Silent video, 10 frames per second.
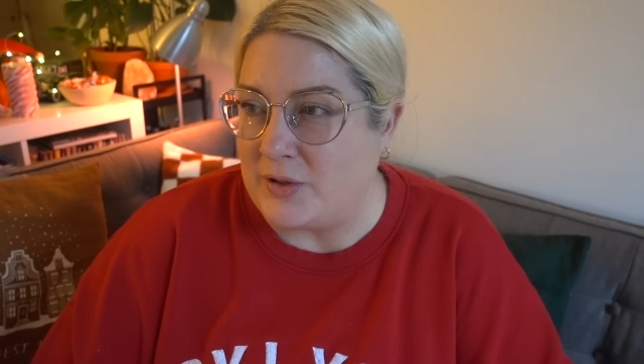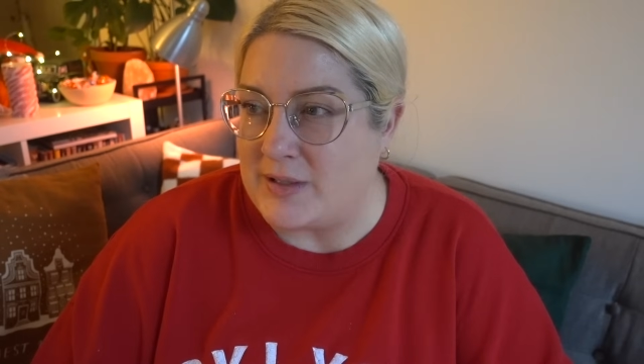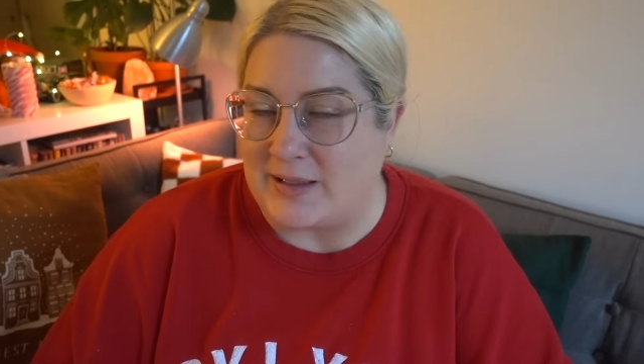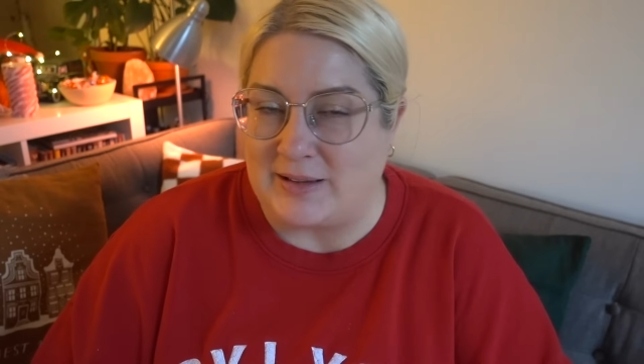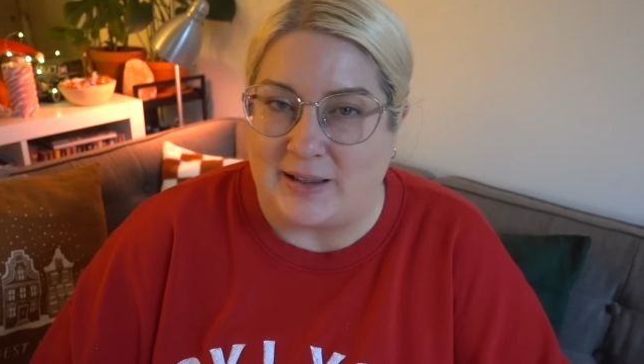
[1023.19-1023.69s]
là,
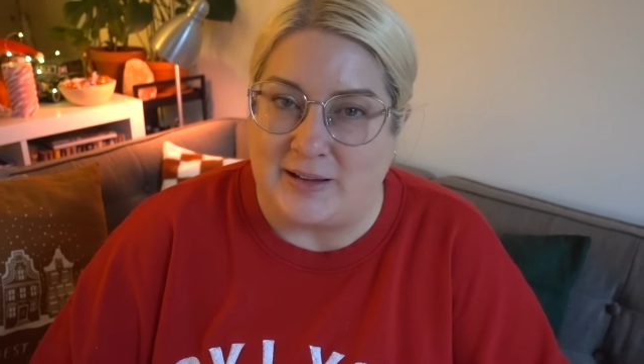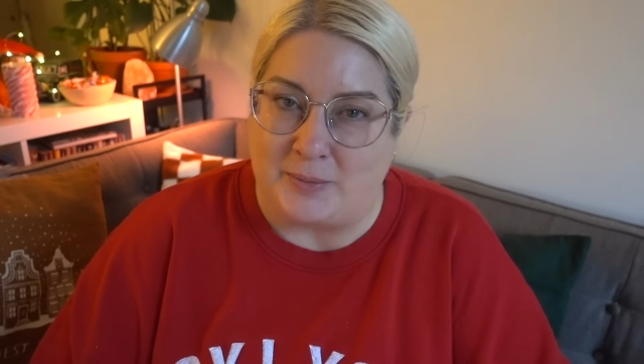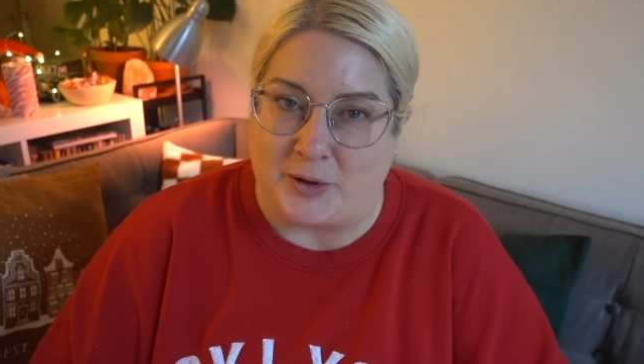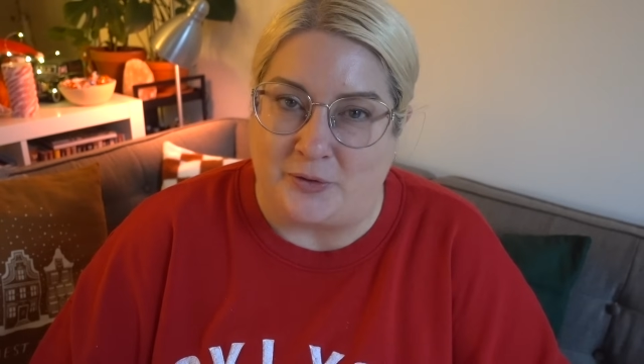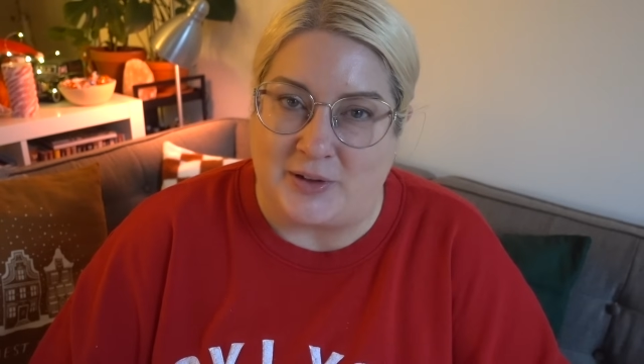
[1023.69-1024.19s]
c'est le temps d'en
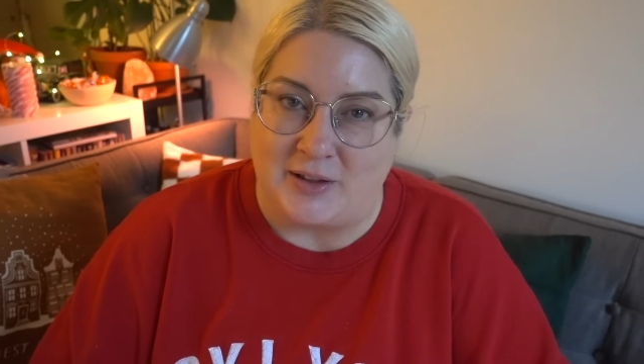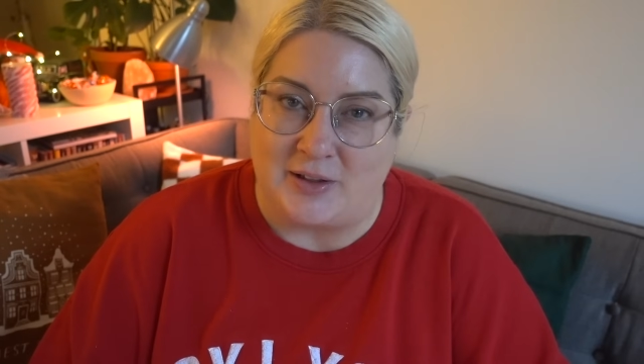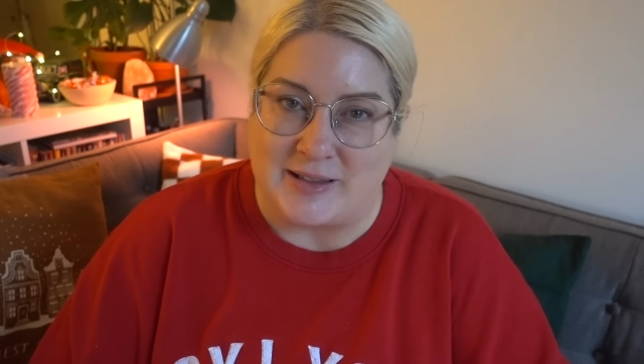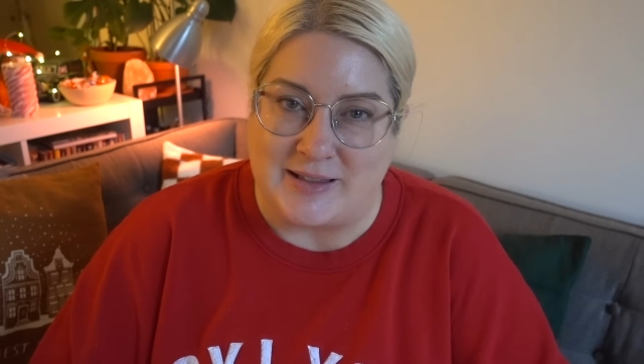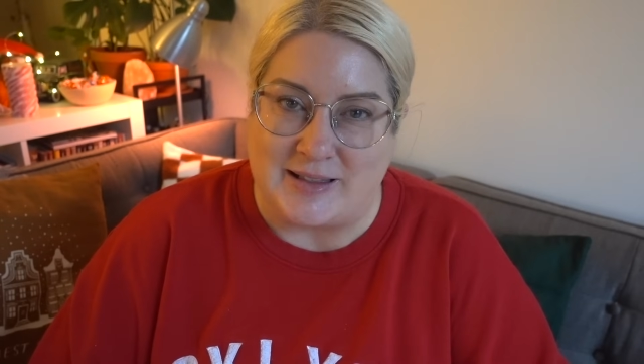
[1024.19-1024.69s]
profiter, de
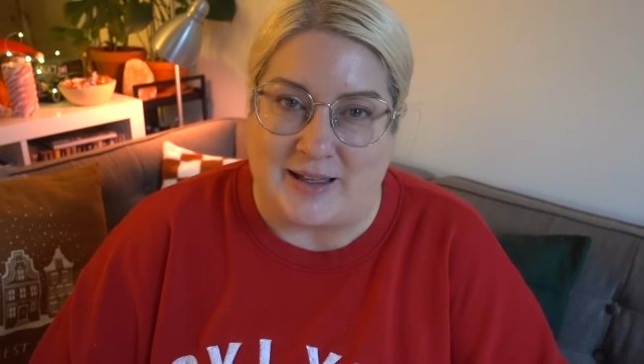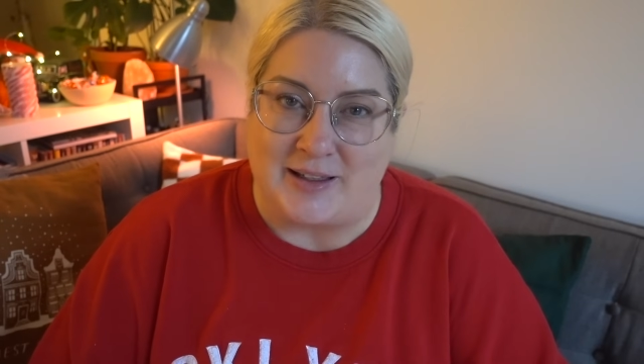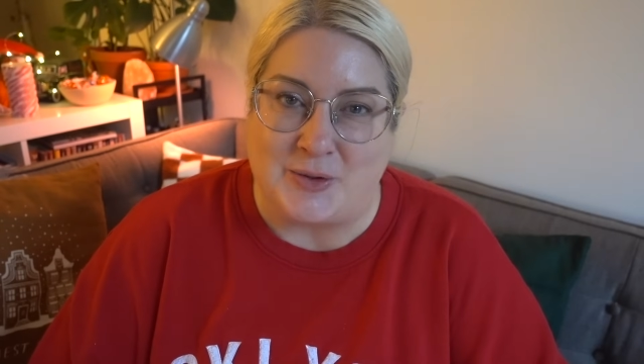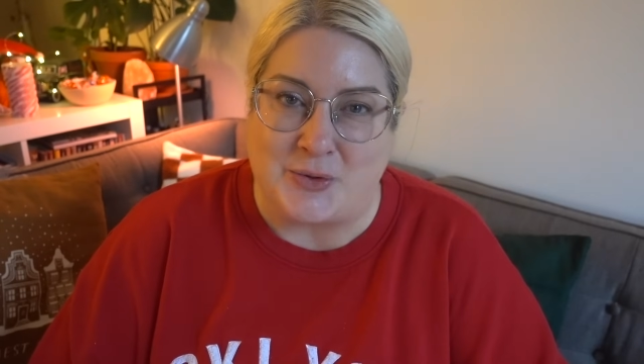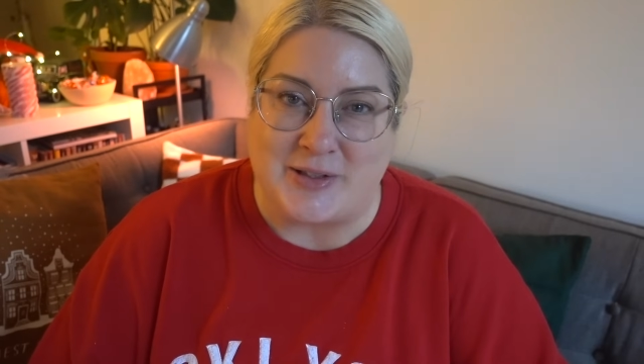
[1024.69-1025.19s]
s'installer
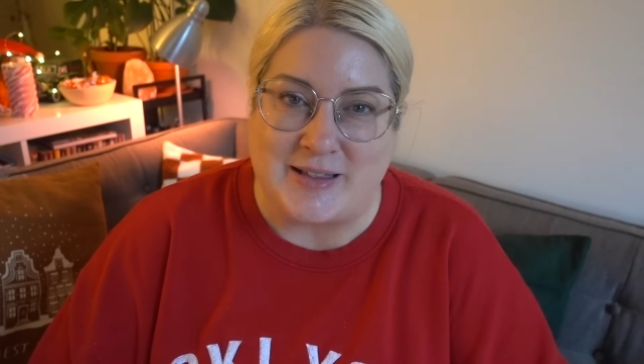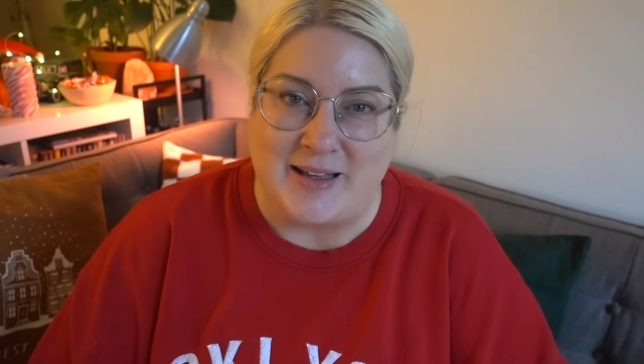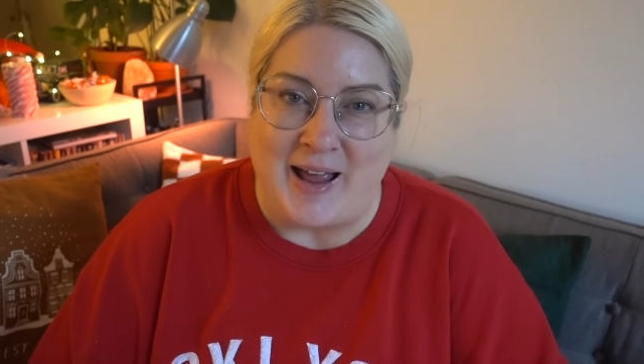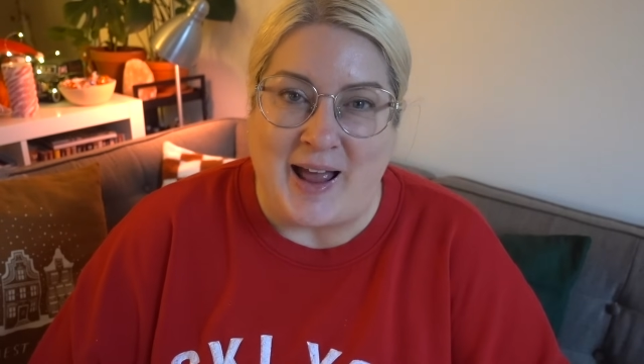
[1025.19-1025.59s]
cosy,